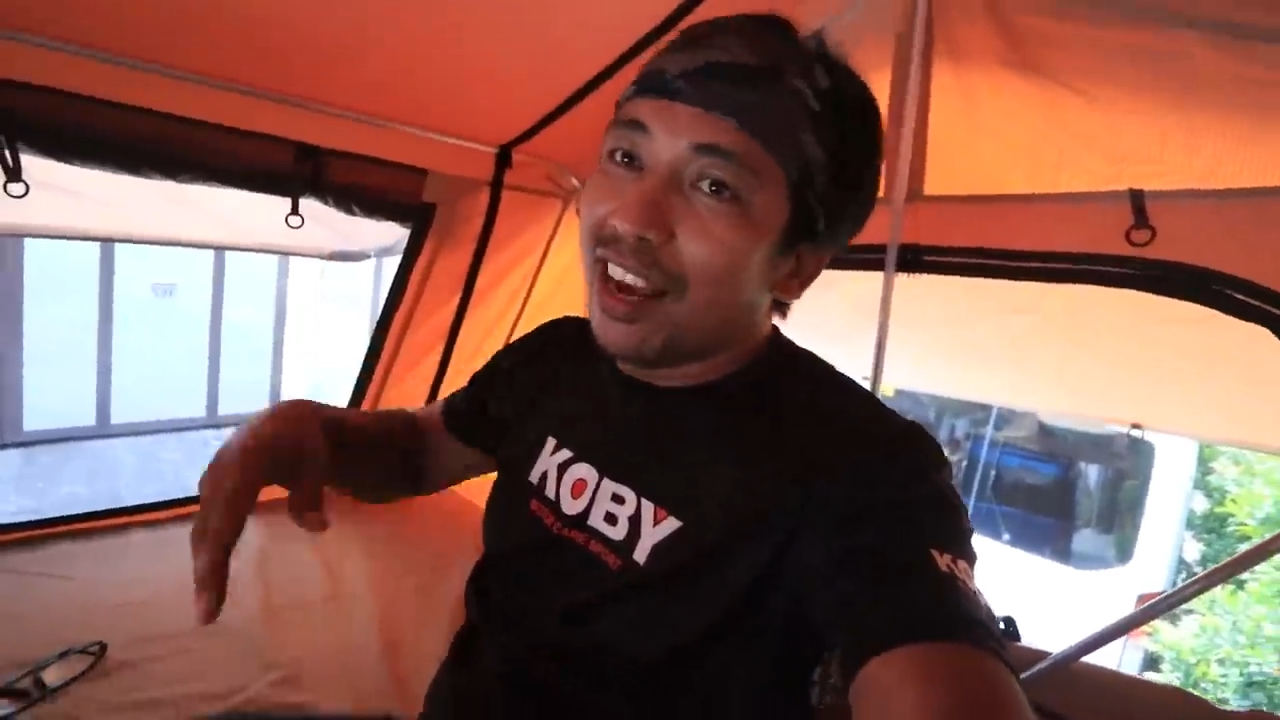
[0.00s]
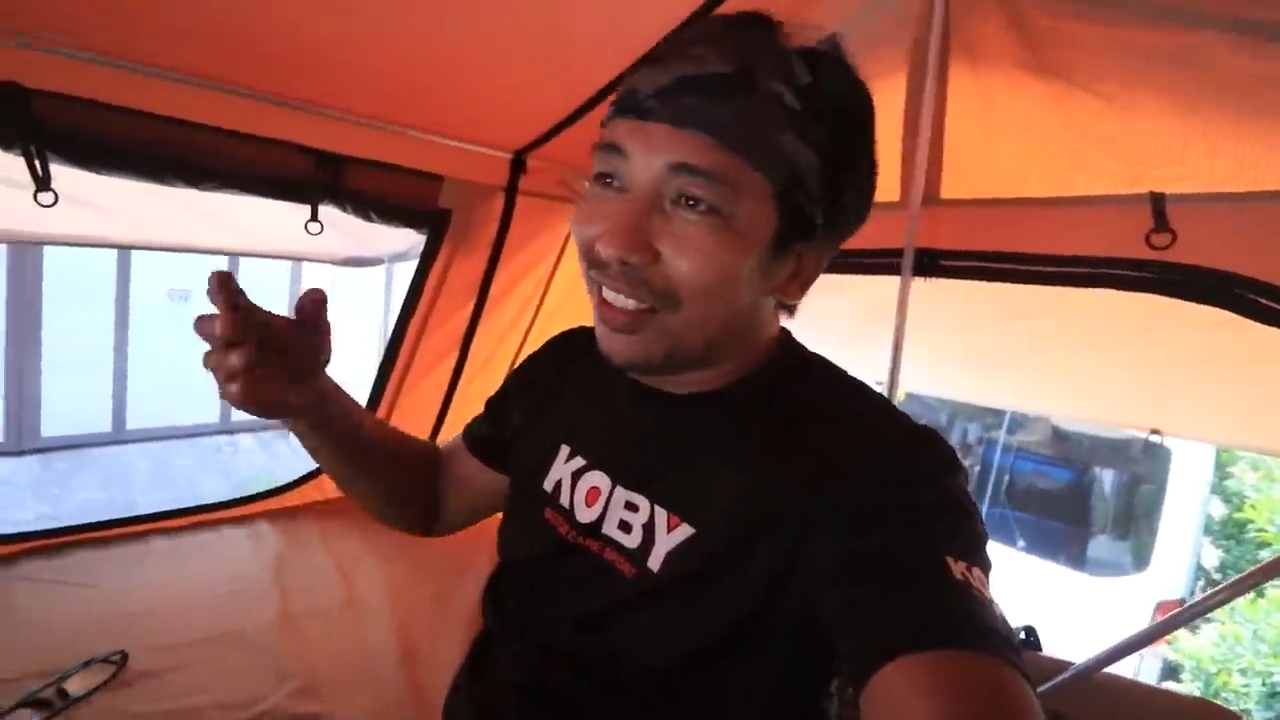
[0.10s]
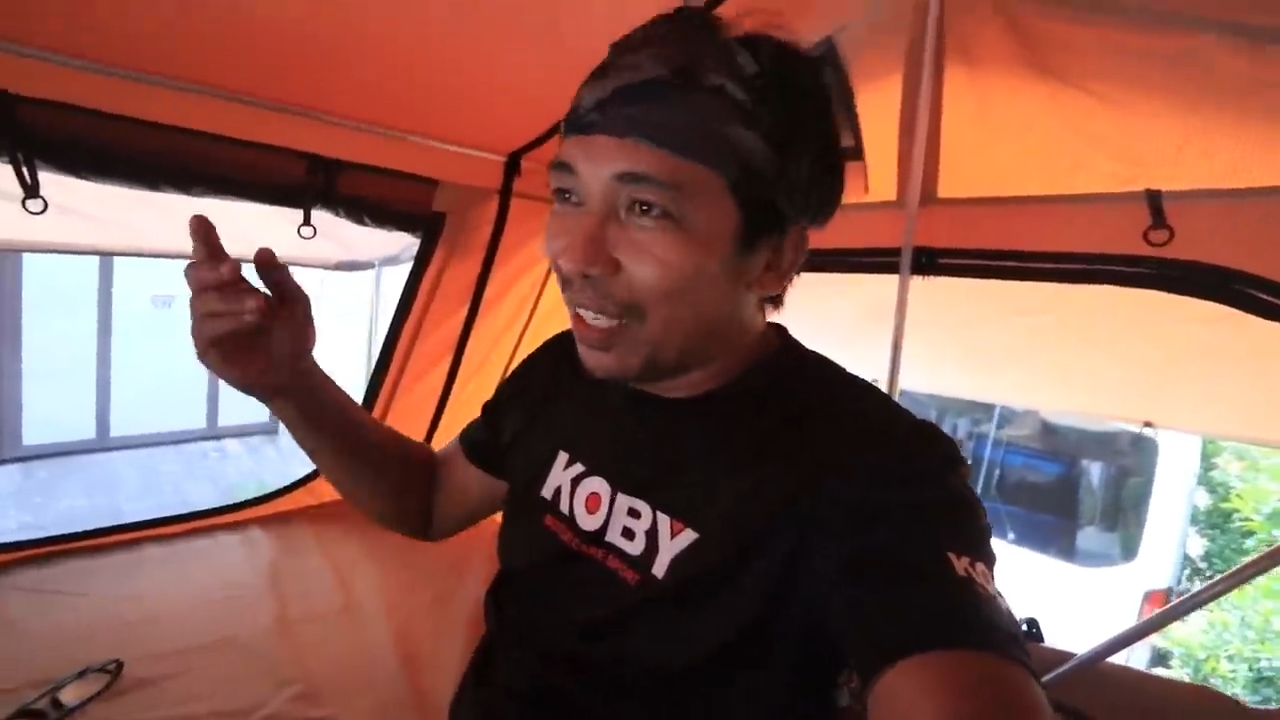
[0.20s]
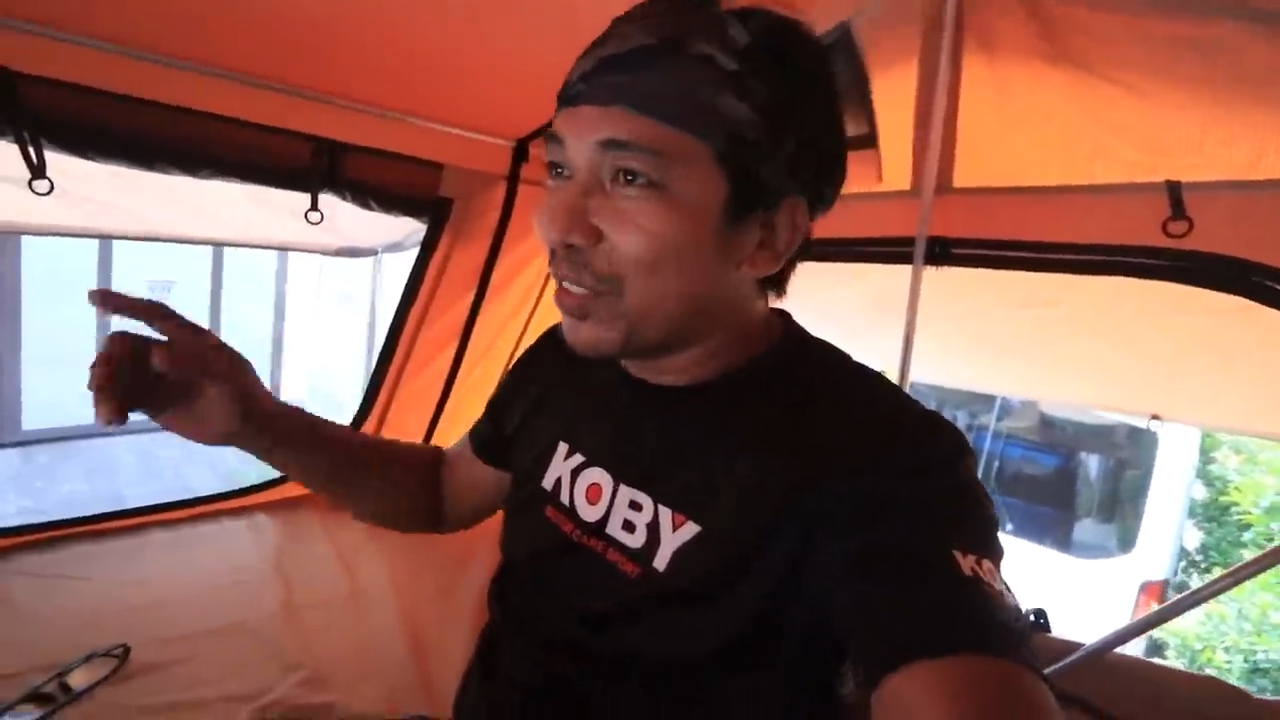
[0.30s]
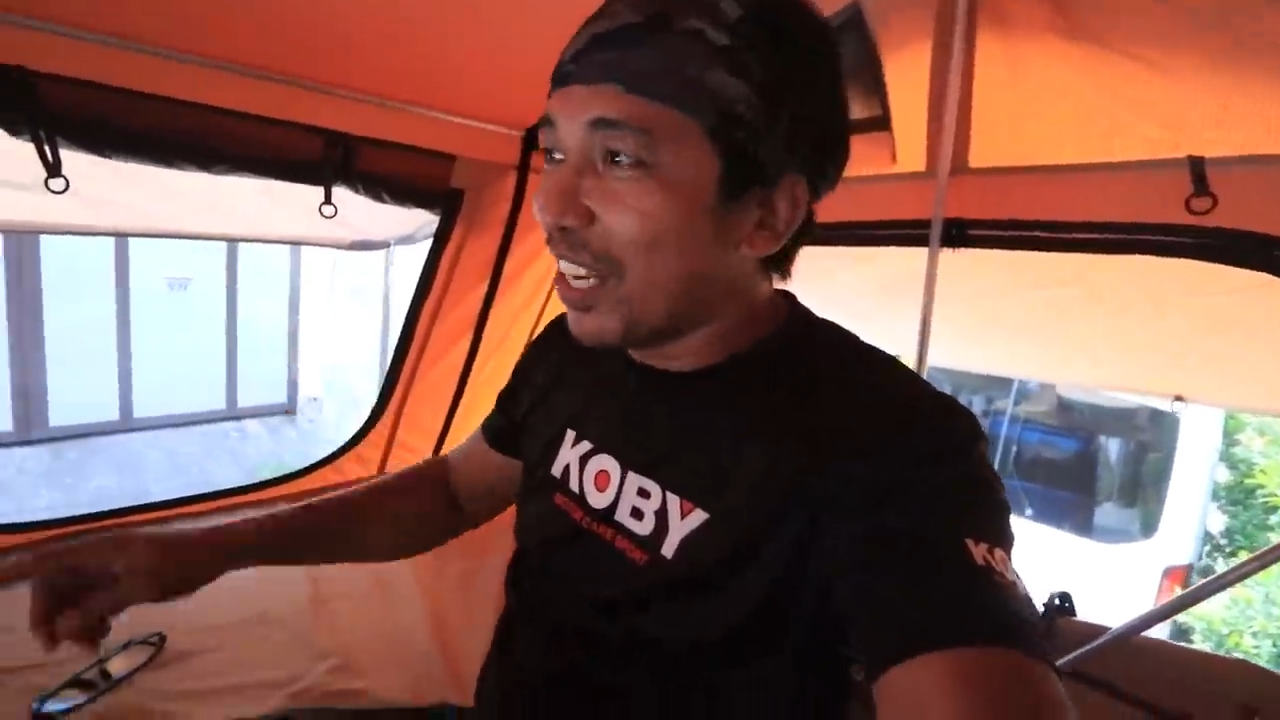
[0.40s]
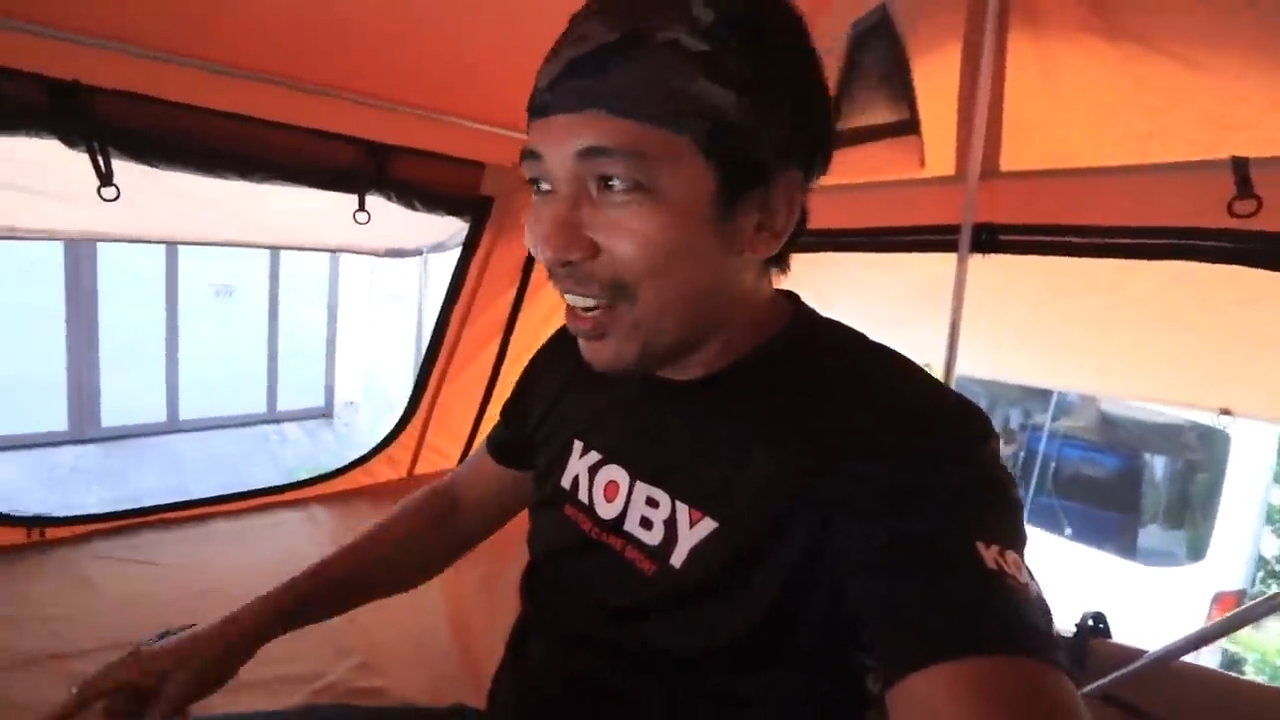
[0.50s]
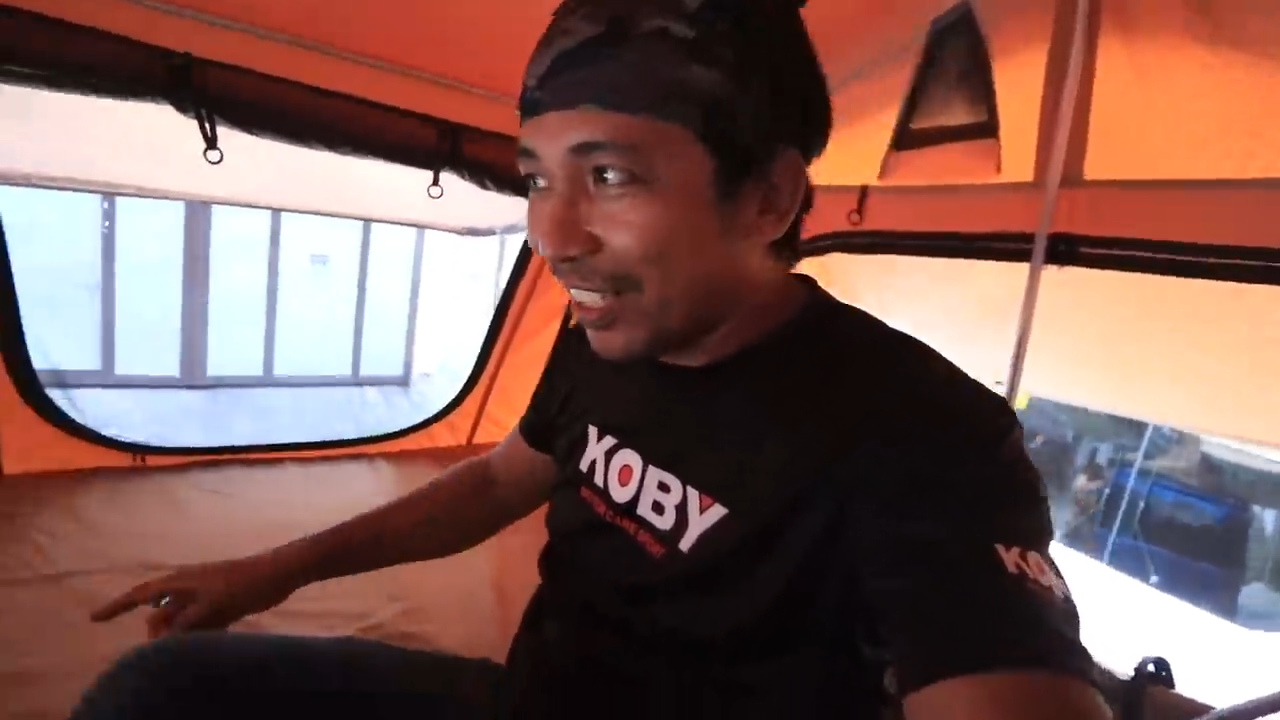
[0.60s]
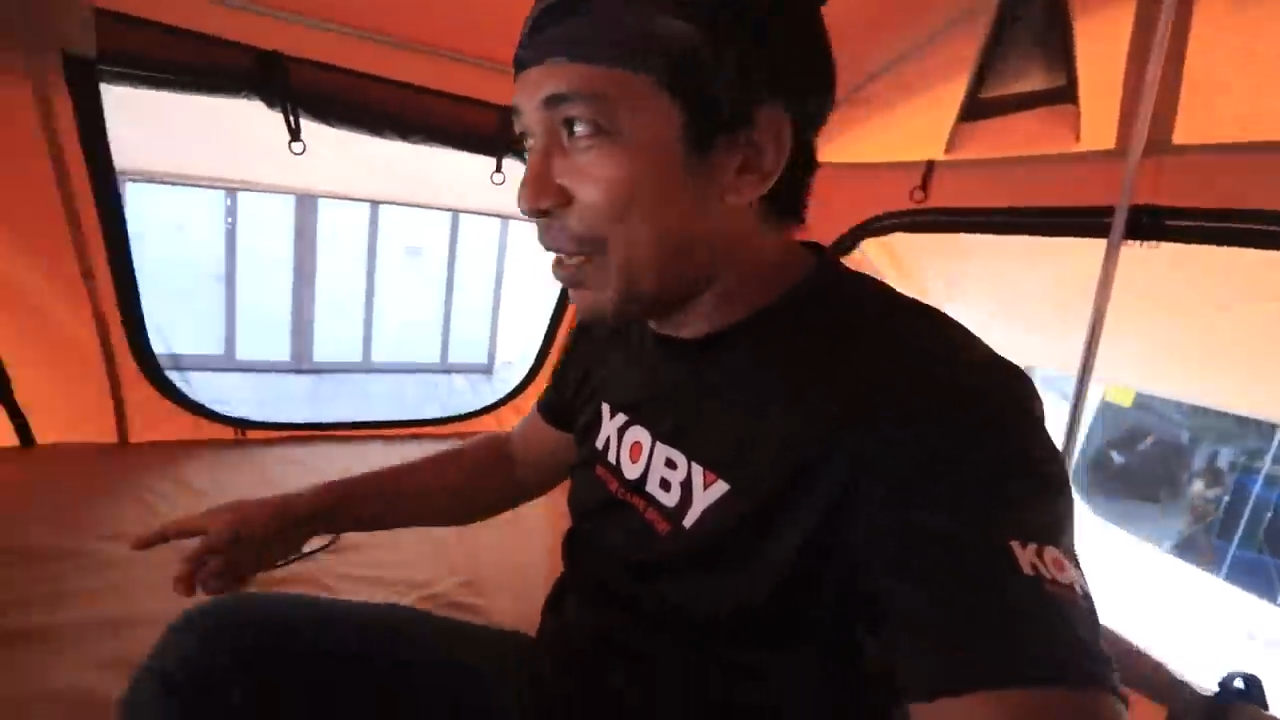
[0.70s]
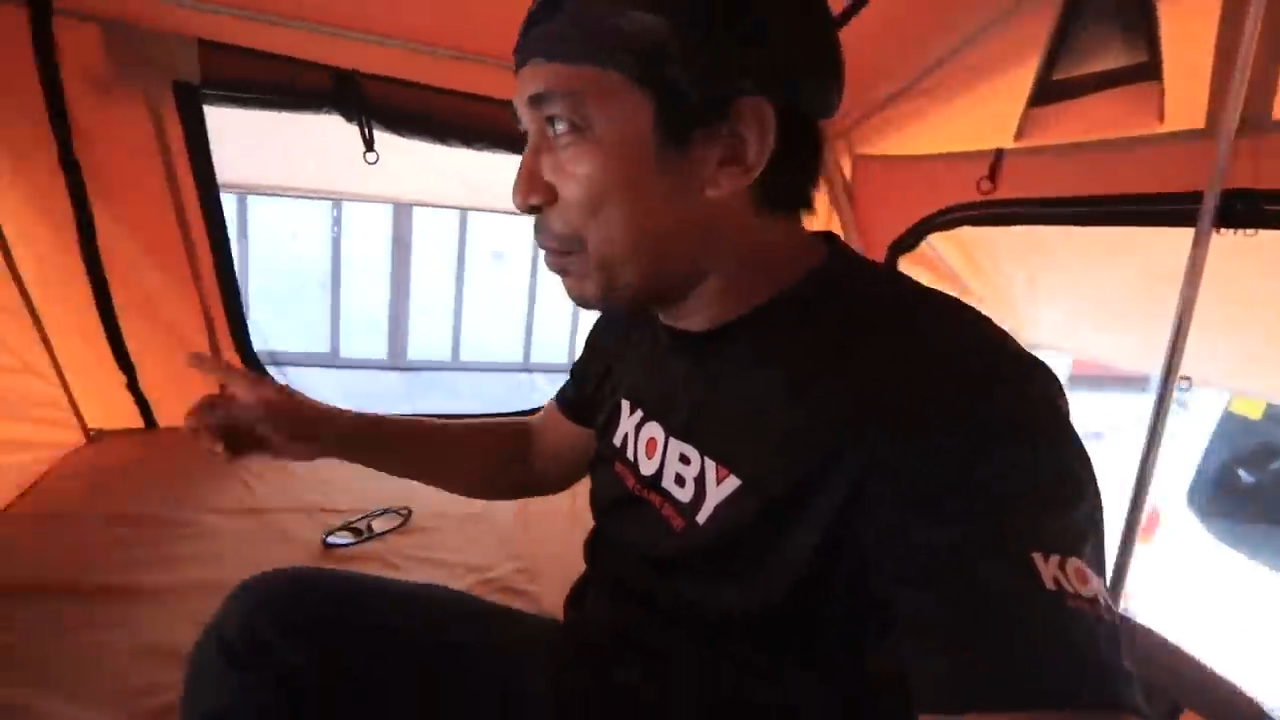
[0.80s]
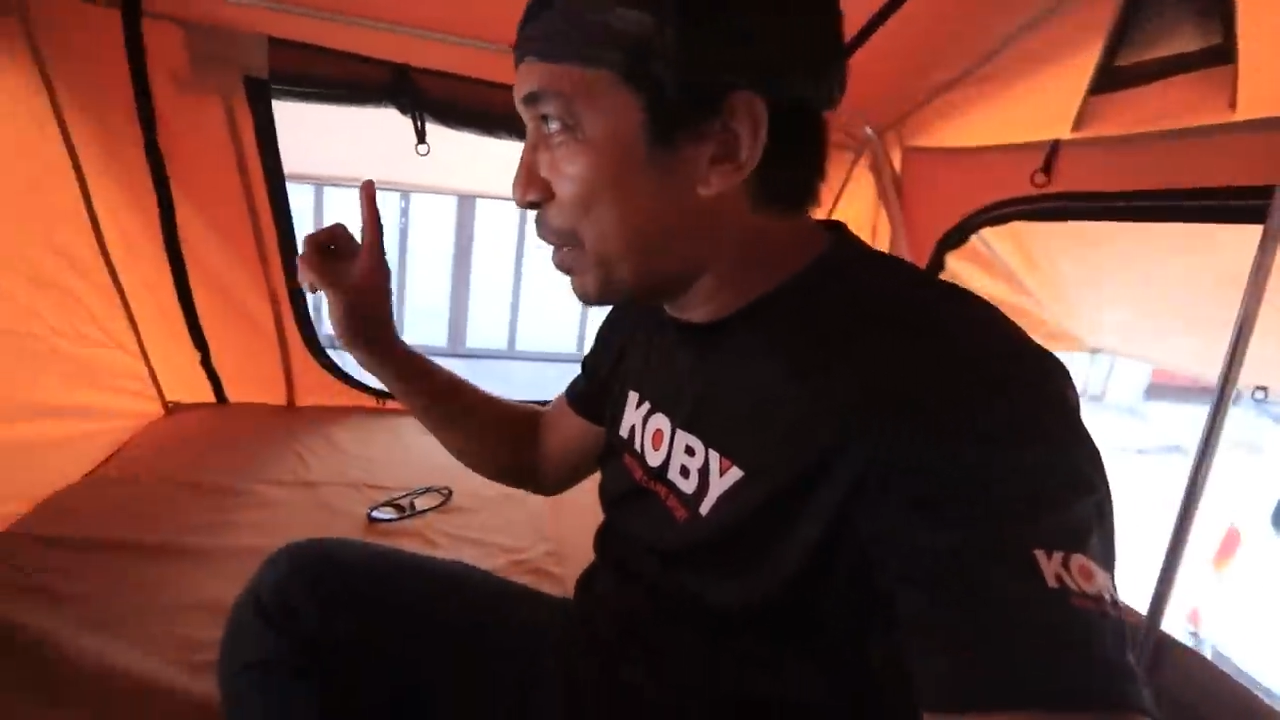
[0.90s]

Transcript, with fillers: lang tapos lalagay